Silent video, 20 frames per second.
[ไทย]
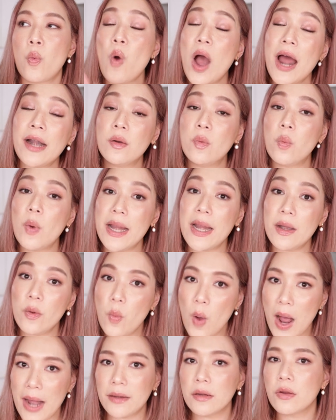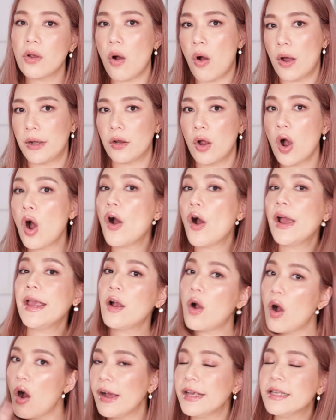วันเว้นวันก่อนค่
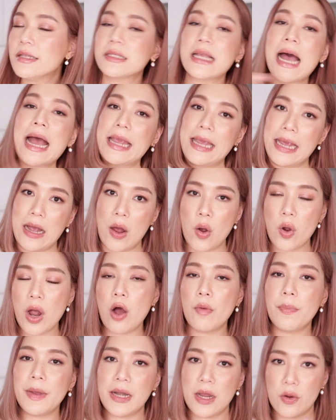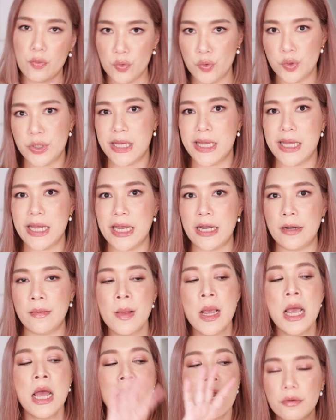อยๆใส่เขาเข้าไปในรูทีน
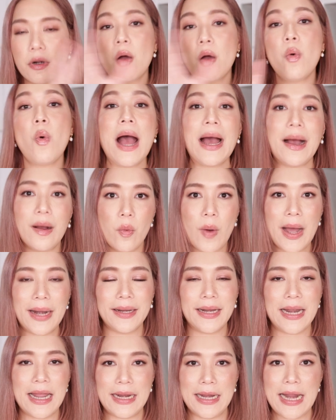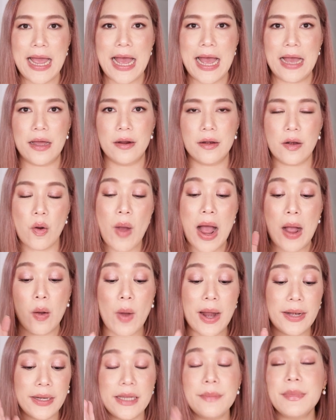ระหว่างวันนั้นอะระหว่าง
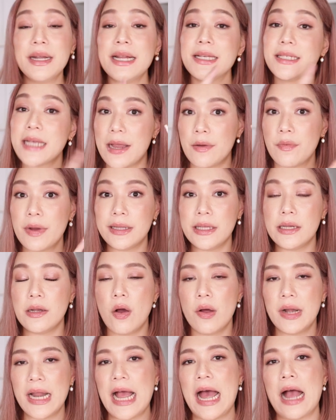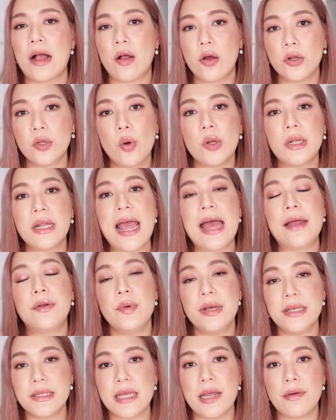วันที่ไม่ได้ใช้เรตินอลนะคะก็ทดแทน
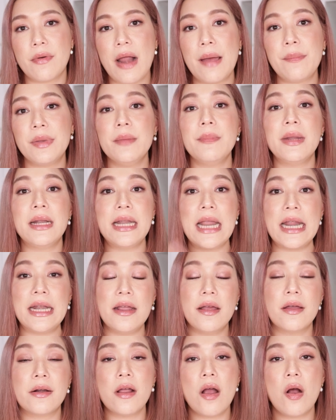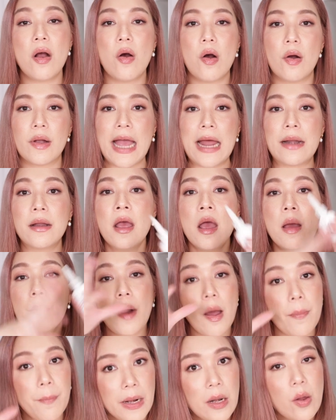ด้วยเซรั่มที่มันเน้นในเรื่องของการ
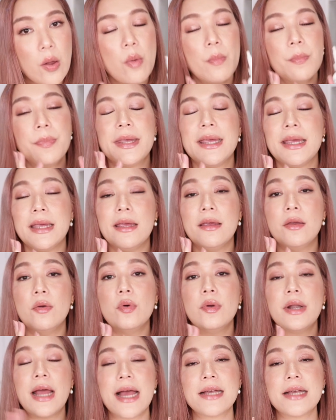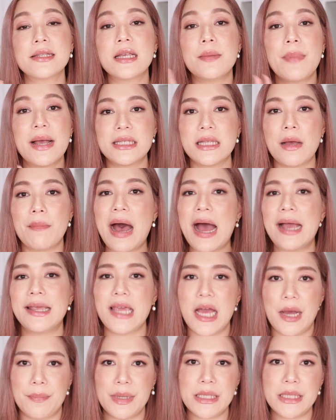ปลอบประโลมผิวนะคะสบา
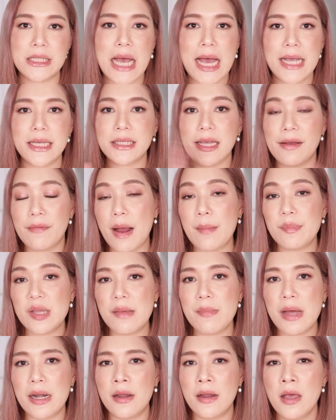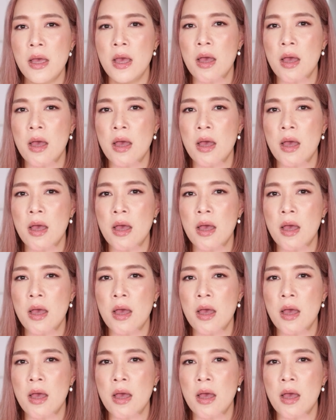ยๆอย่าไปใช้เซรั่มที่มัน